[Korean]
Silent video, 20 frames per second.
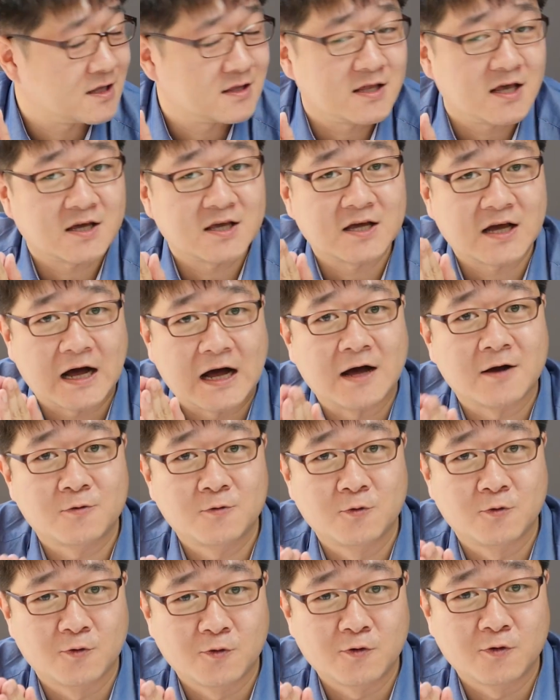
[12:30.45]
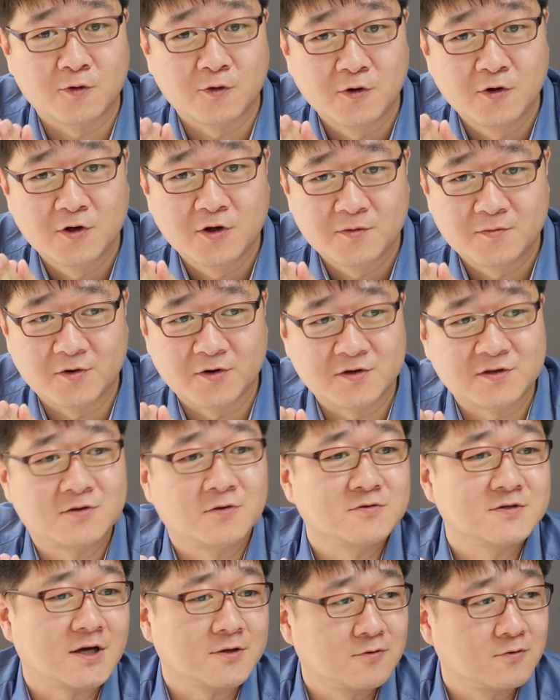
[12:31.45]
혜택이 가고 뭐
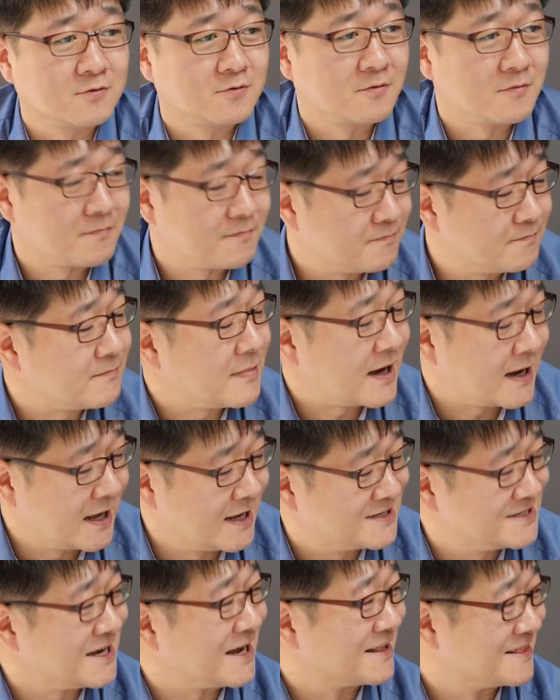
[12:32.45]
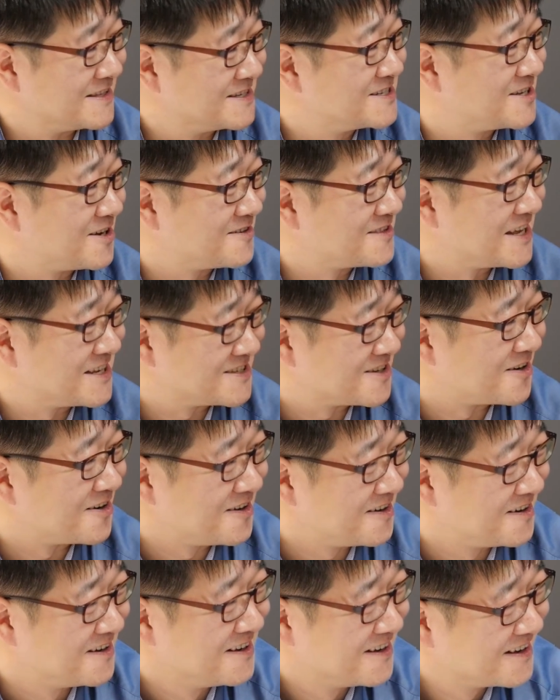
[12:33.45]
이통사도 망하지 않는
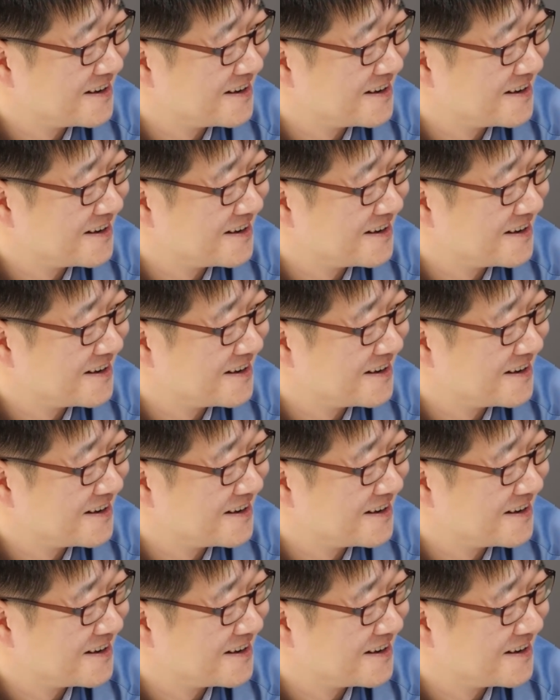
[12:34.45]
선에서.